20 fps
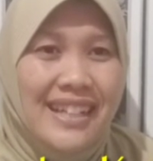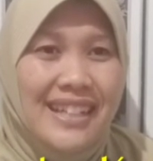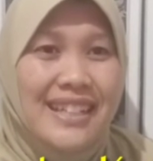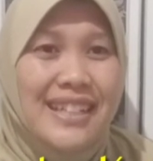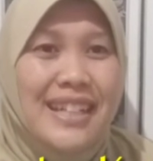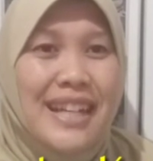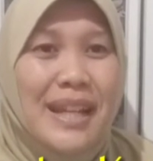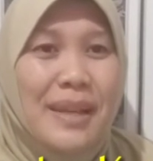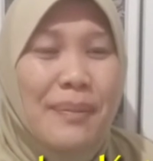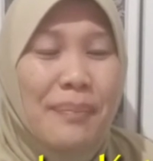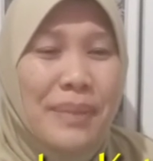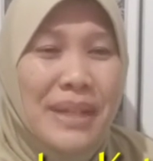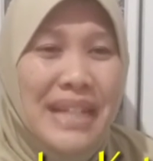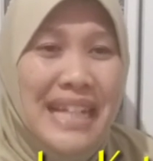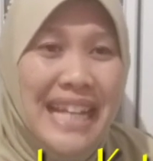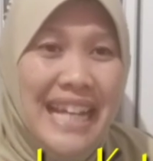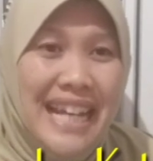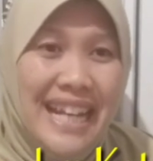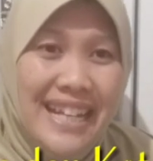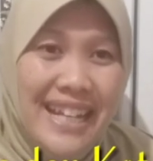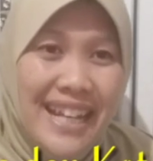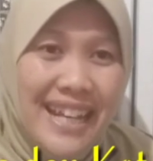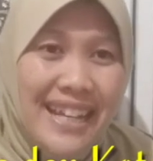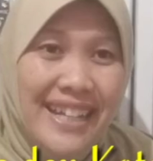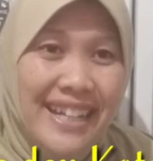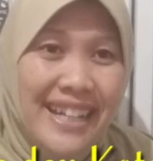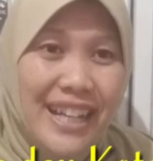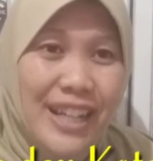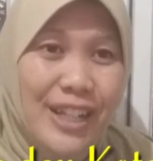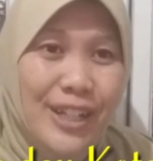Di dalam penilaian
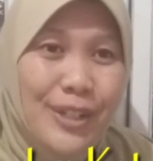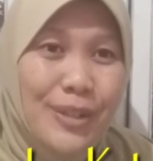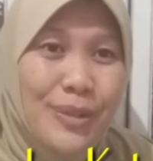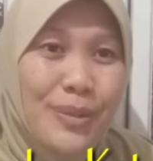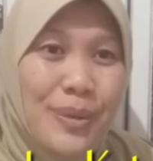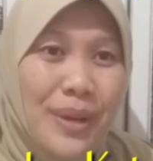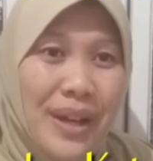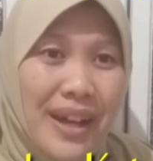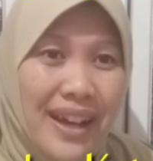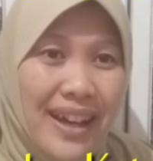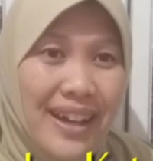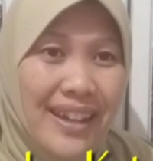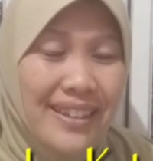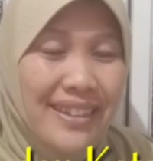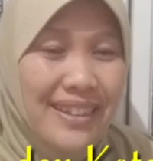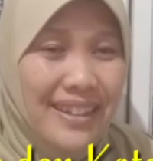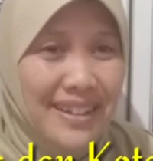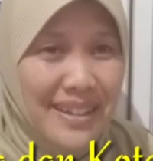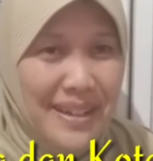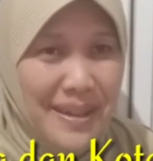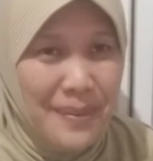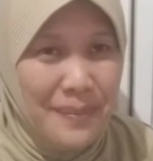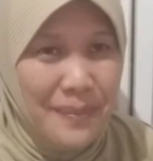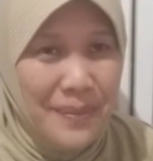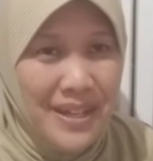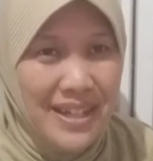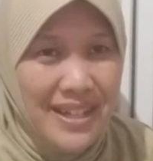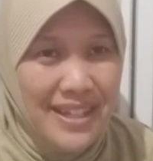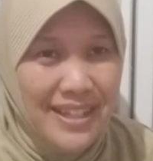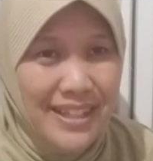harian 2
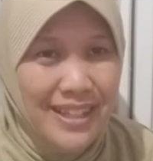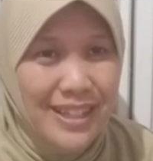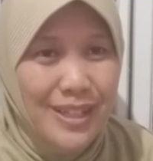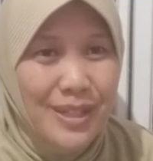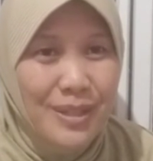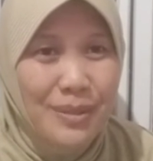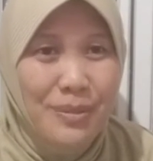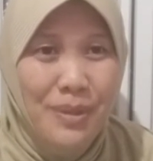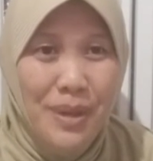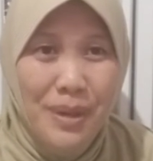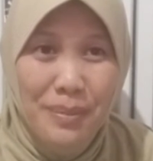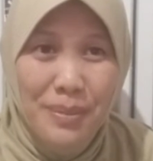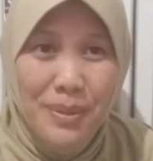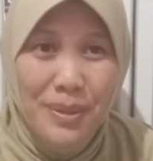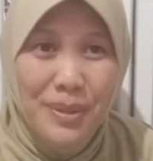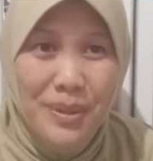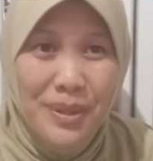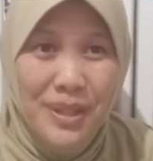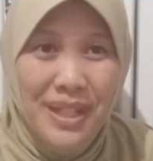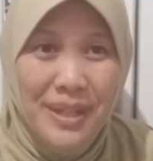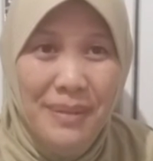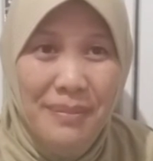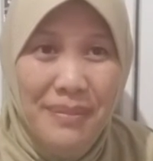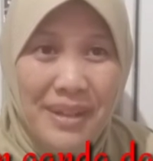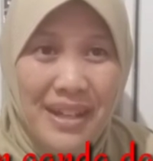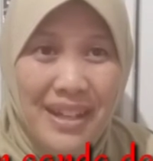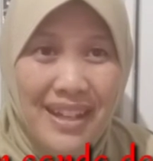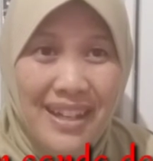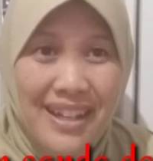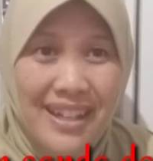terdapat
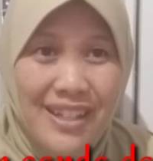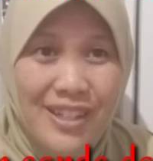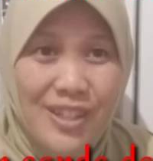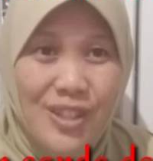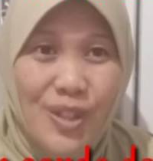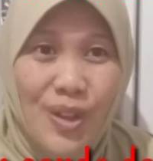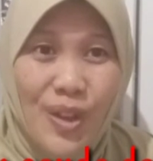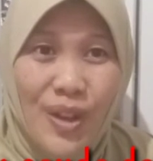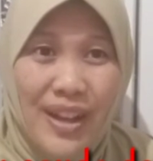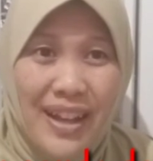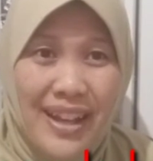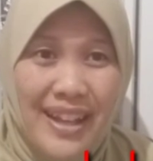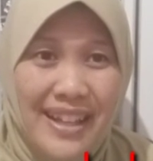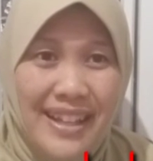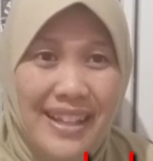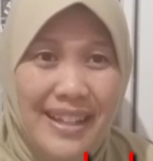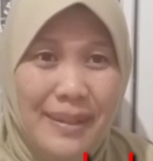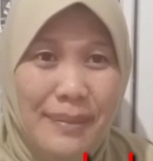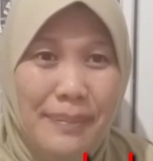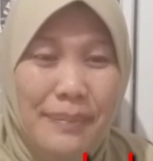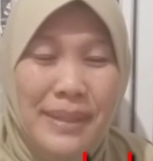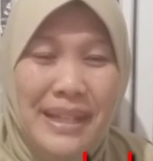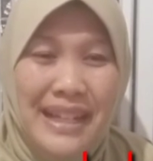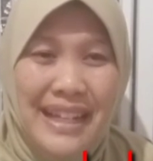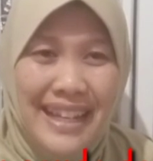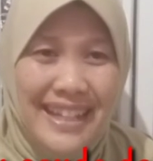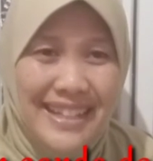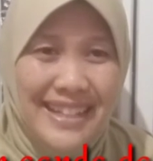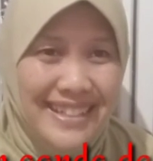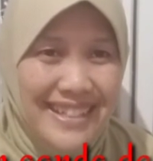25 soal
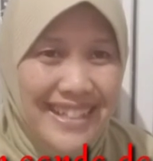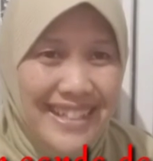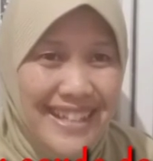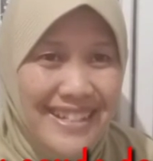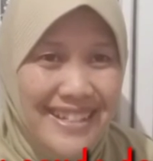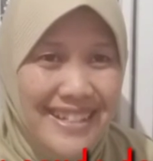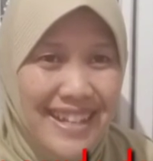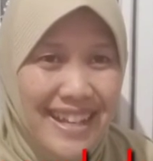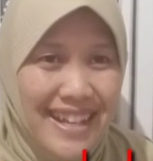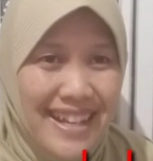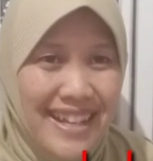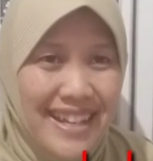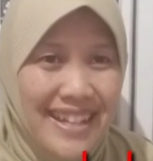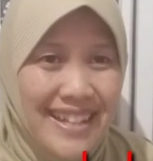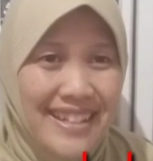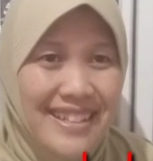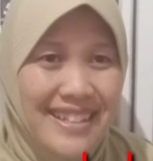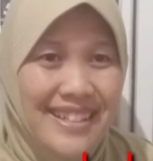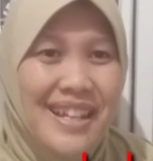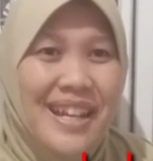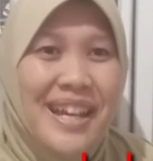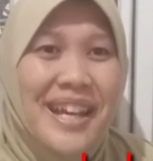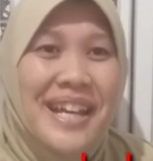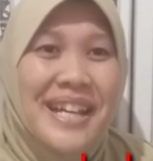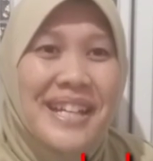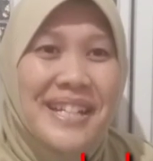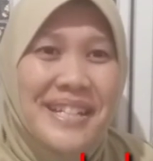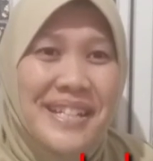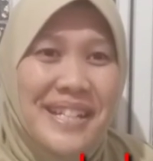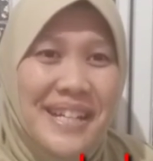pilihan ganda
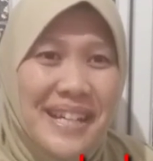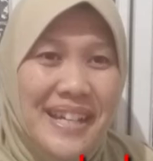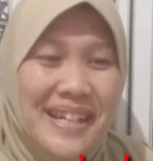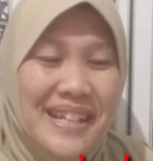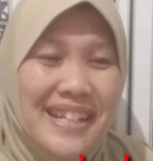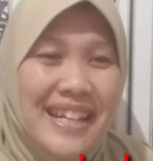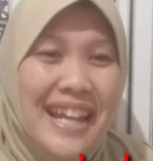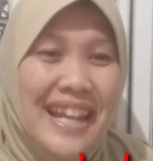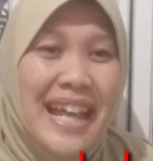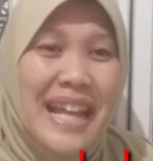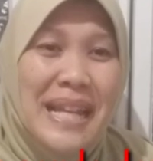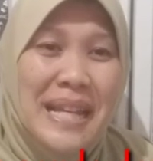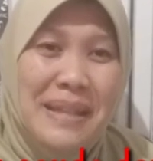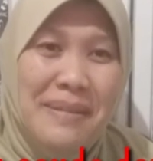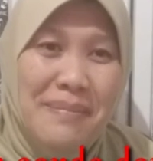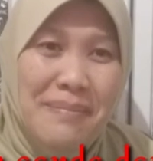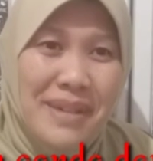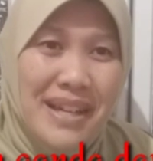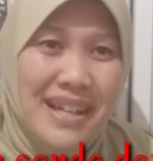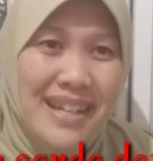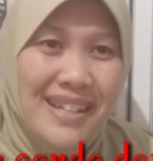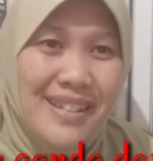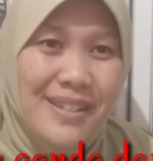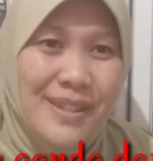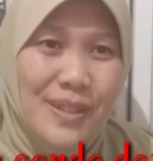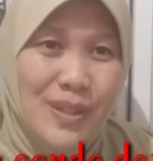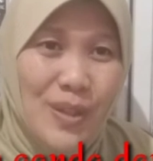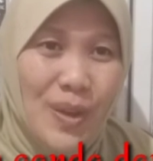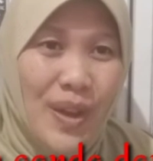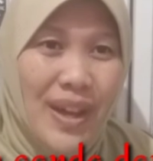dan 5
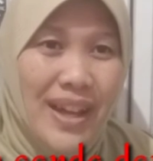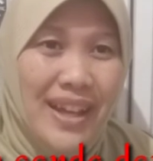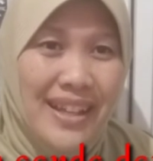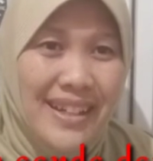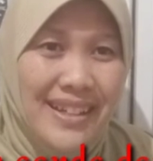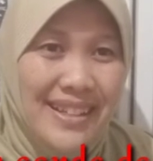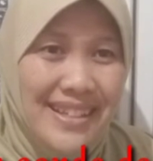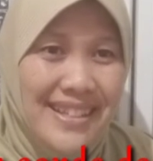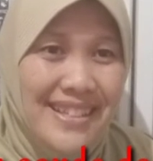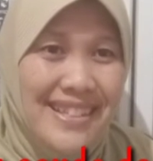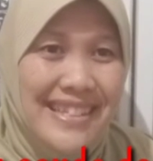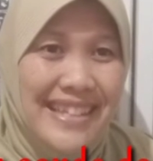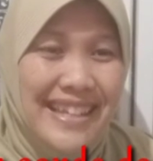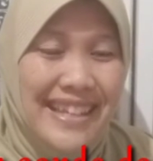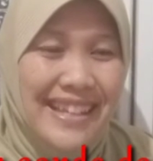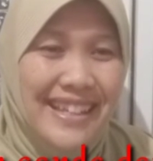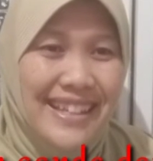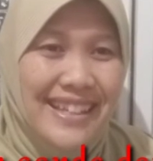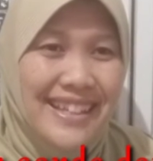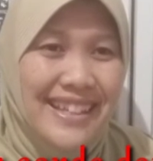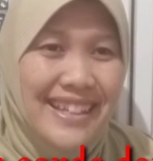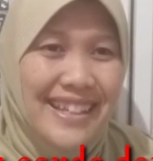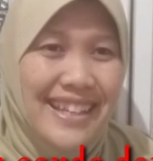soal isi.